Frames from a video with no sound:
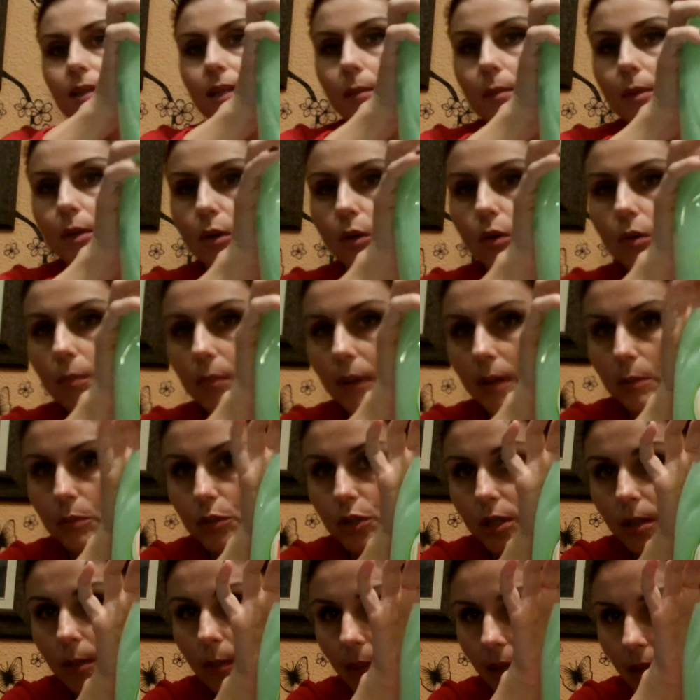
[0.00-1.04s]
que también lo compramos
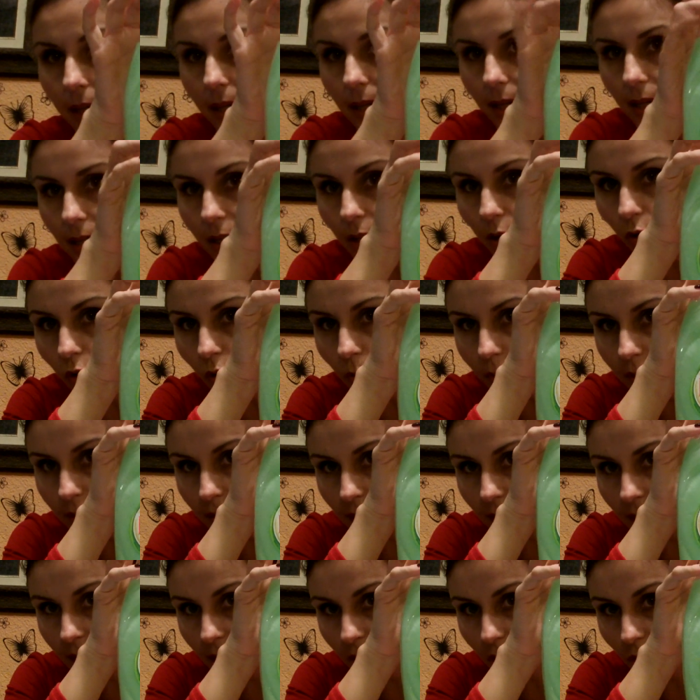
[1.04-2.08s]
siempre ahí, que ya os
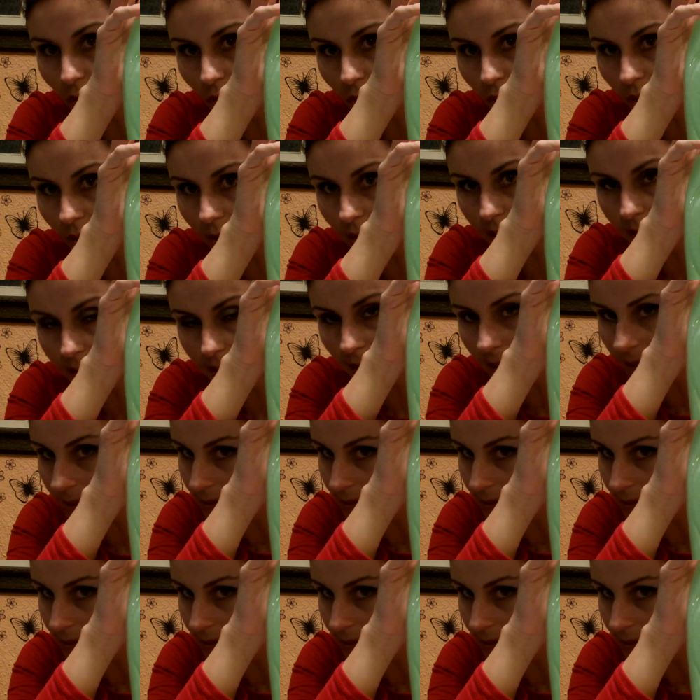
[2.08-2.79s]
comenté que yo mm,